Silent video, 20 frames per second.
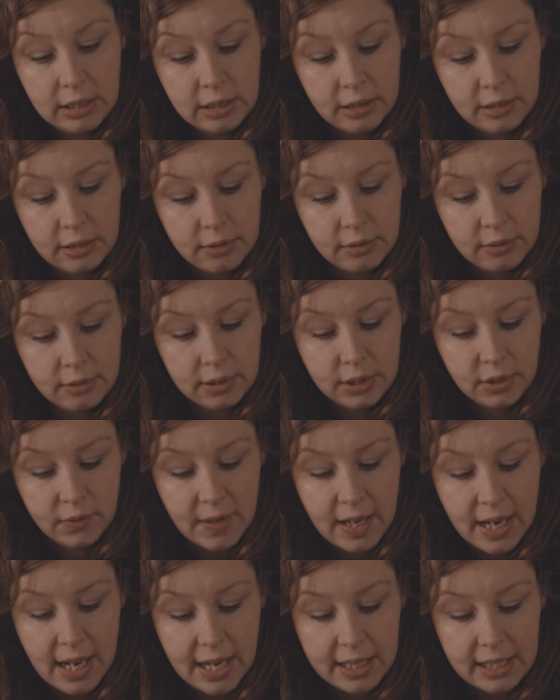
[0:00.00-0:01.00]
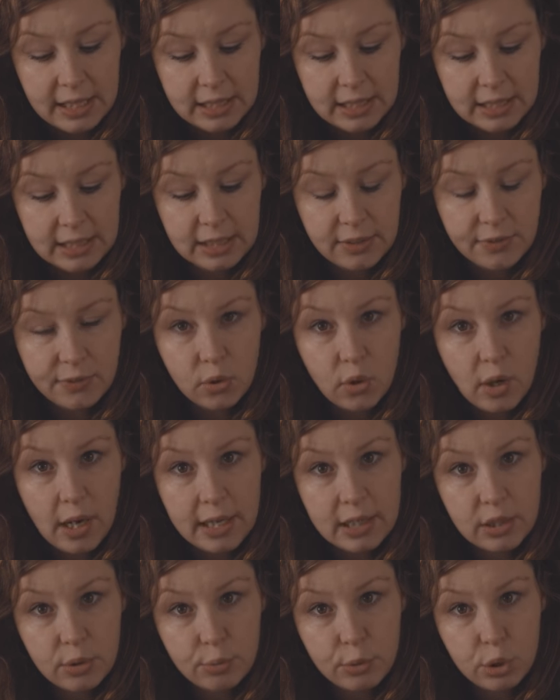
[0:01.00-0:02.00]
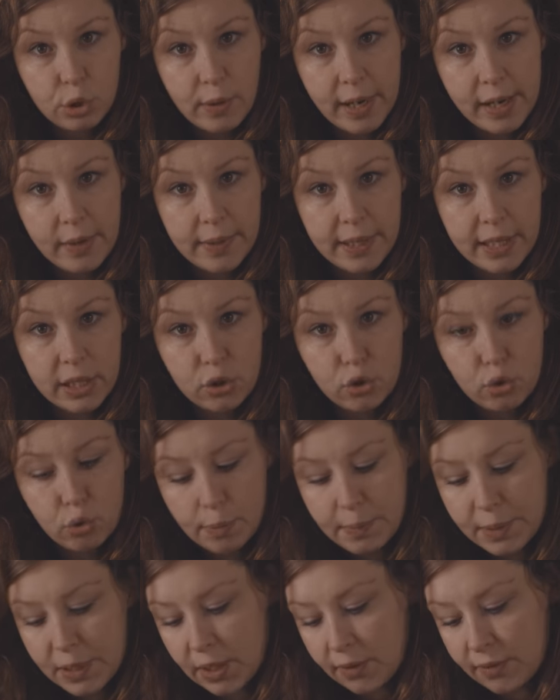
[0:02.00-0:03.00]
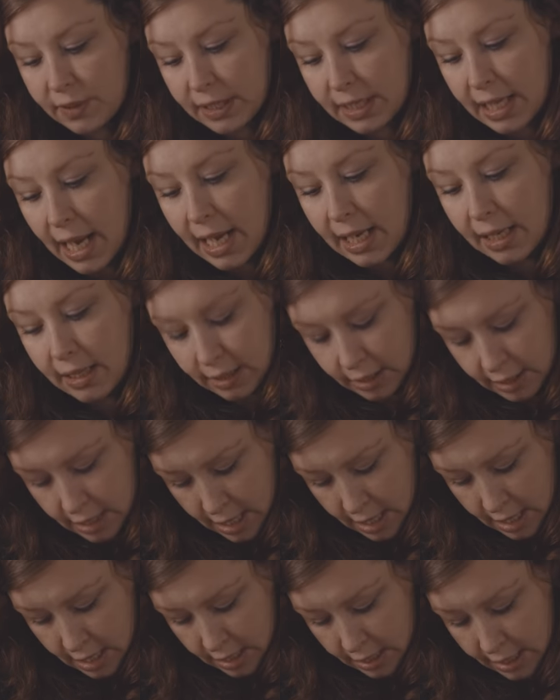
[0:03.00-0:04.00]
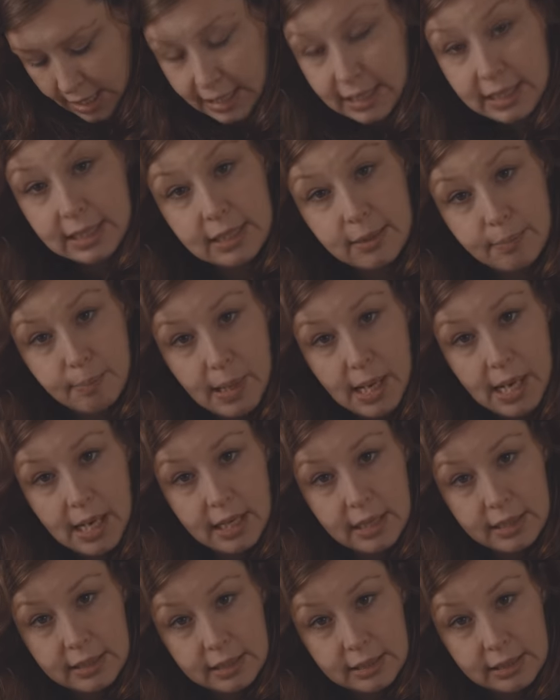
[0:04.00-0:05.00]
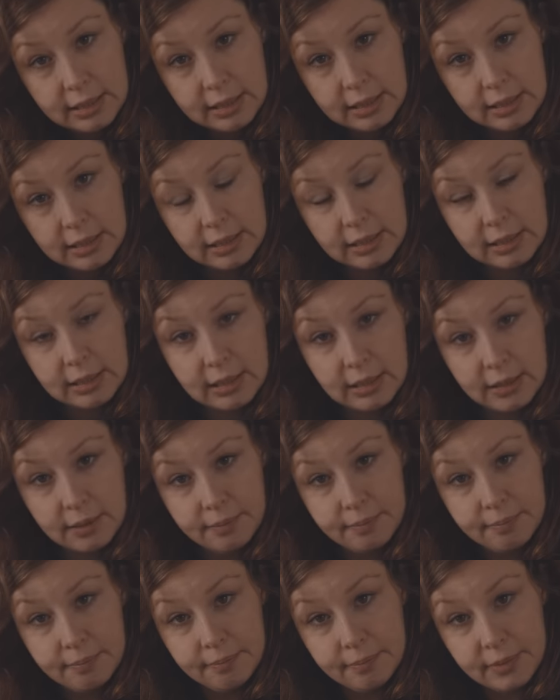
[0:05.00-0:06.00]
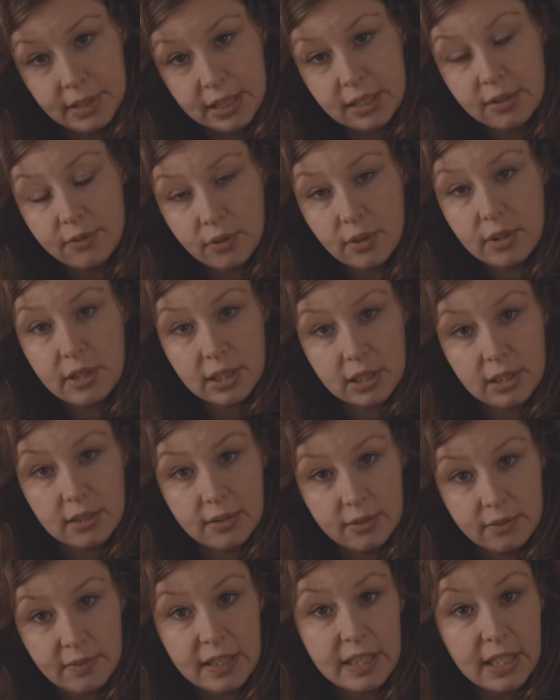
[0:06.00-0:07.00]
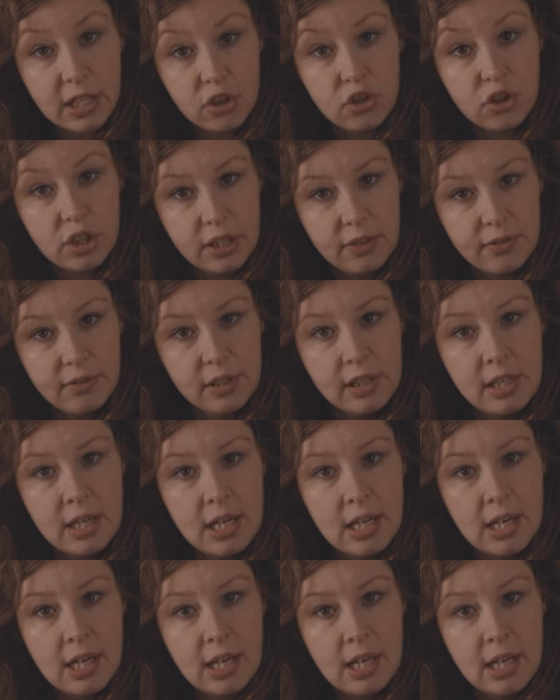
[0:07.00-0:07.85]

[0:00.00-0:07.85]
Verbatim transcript: Äh, und zwar handelt es sich vorrangig um Trailrunning-Schuhe, bis auf das eine letzte Paar. Das, ist, ähm, das sind wirkliche Wanderstiefel.